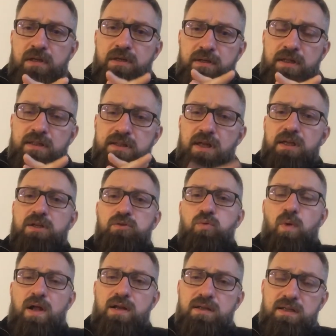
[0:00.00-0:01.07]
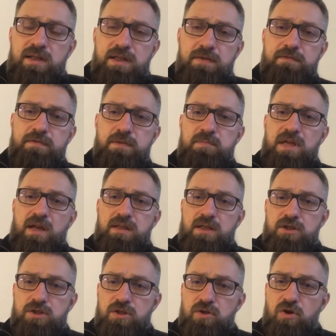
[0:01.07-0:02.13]
intelektualny i wymiar
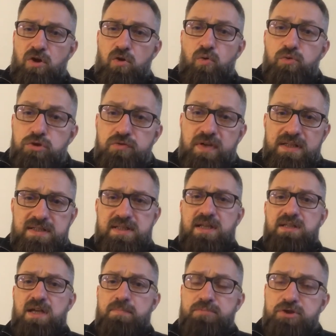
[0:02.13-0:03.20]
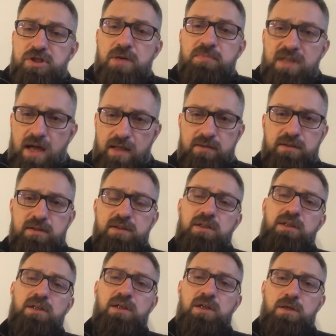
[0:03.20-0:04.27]
naszego uświęcenia, przemiany
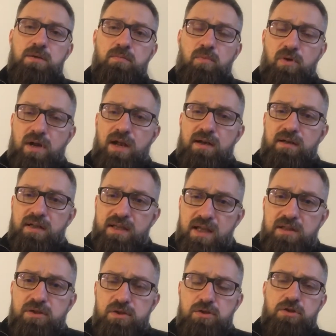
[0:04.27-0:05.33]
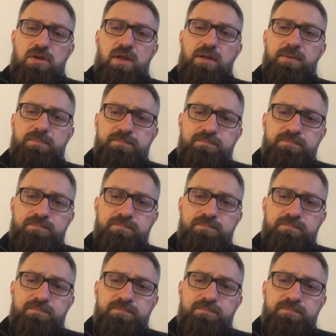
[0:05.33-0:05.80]
moralnej, etycznej,